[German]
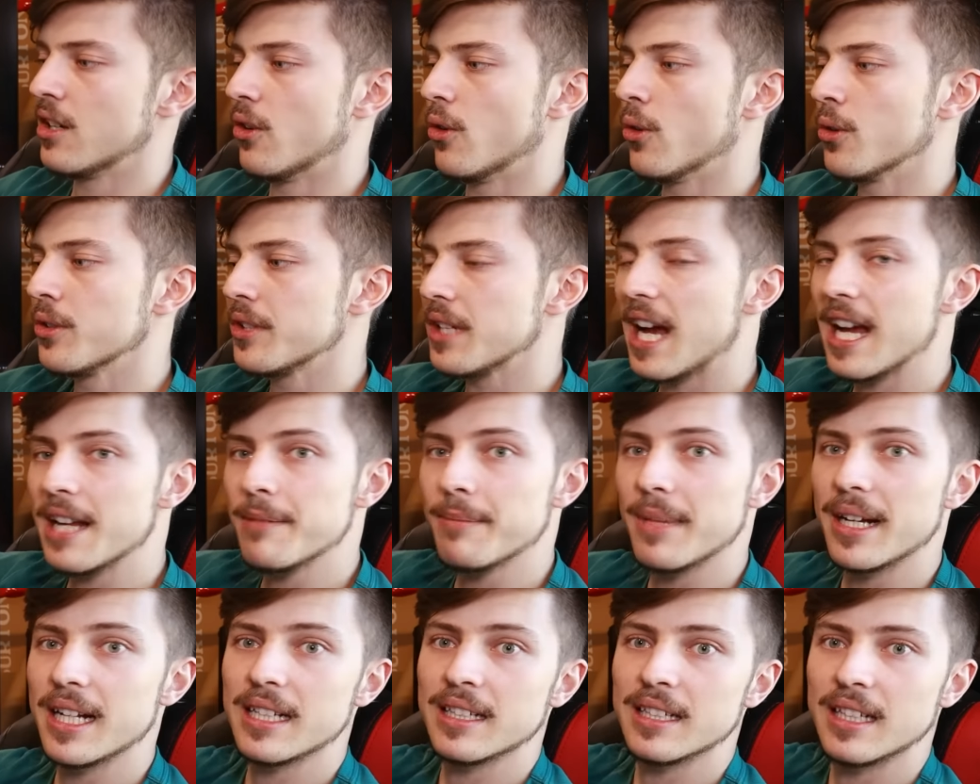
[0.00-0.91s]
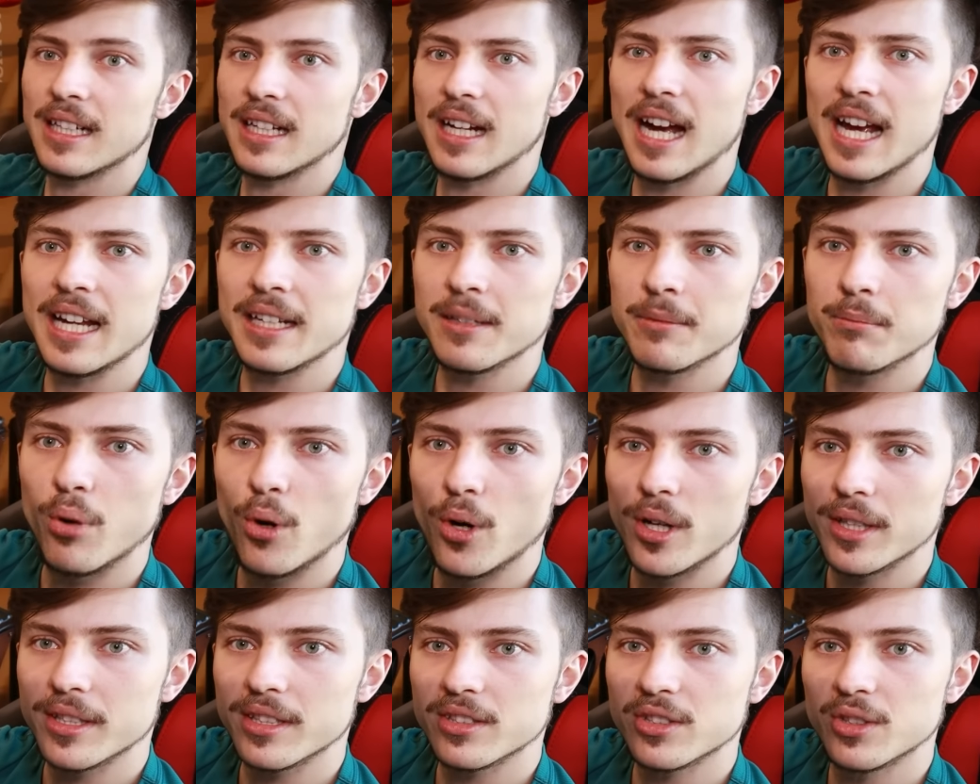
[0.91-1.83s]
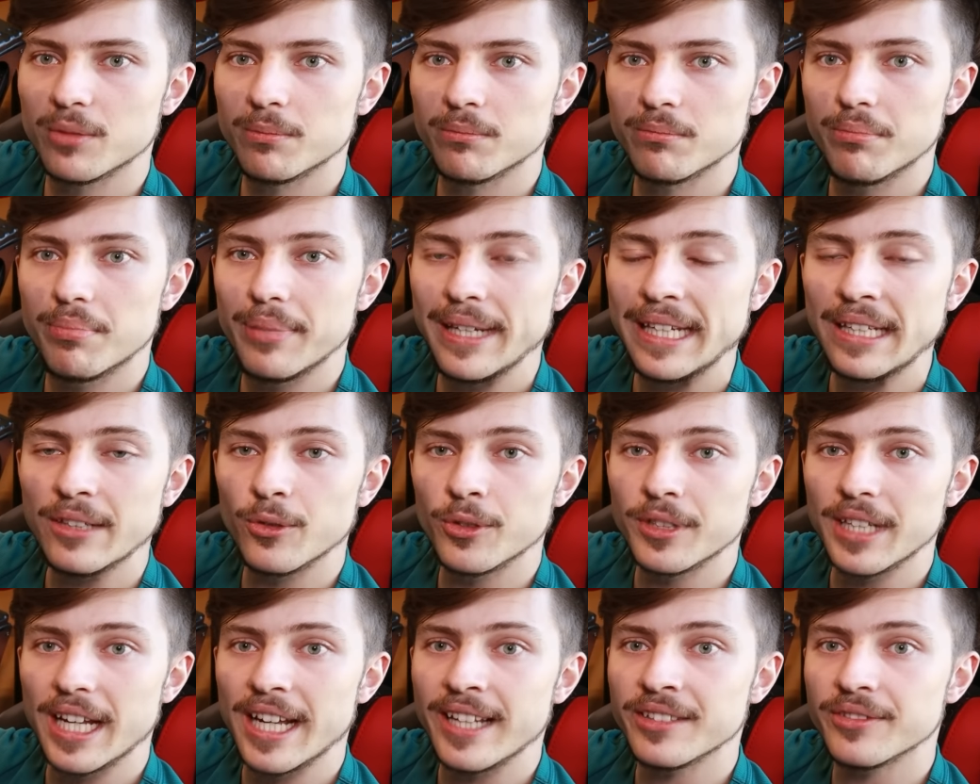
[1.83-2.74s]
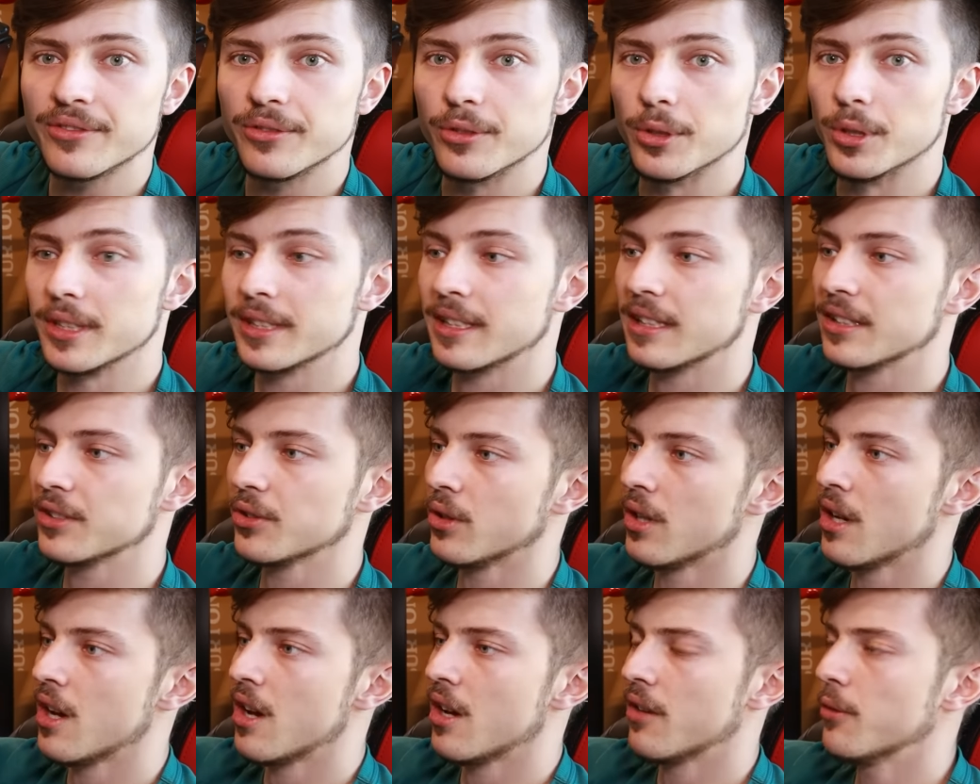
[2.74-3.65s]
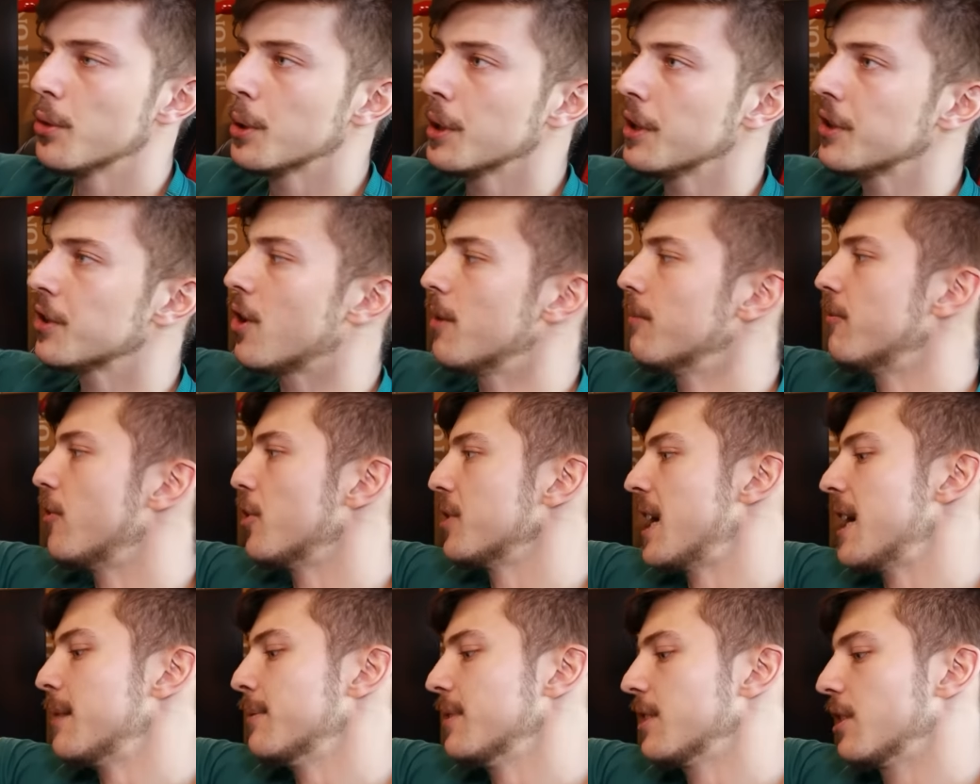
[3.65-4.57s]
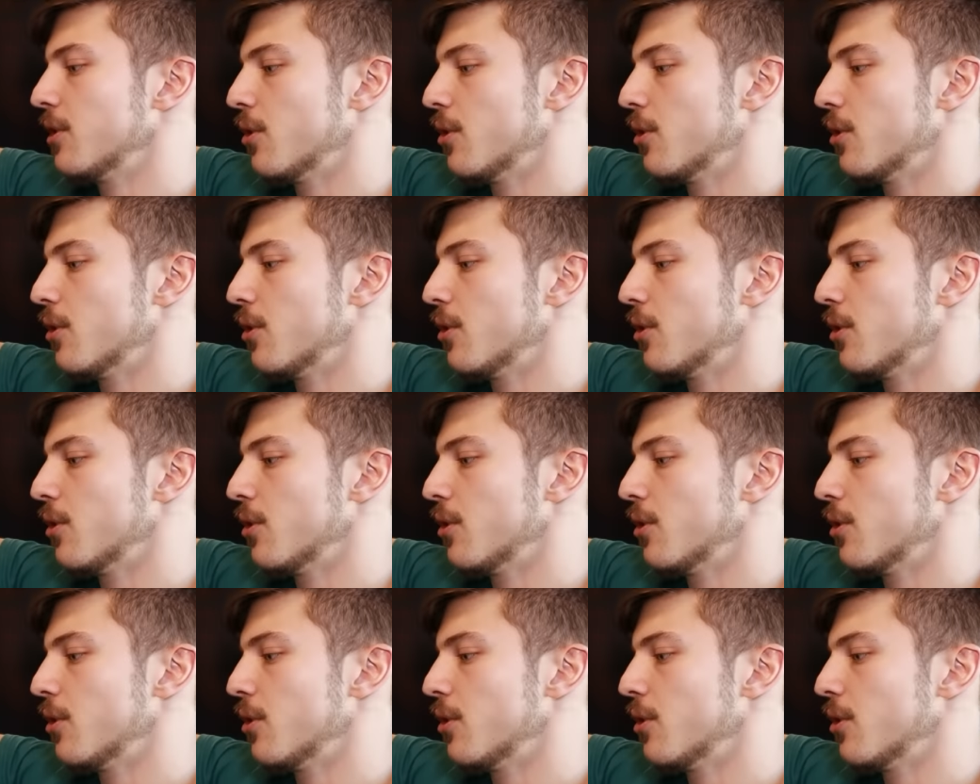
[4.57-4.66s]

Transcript: und einmal einen Port zum B- und Entfüllen. Also wirklich komfortabel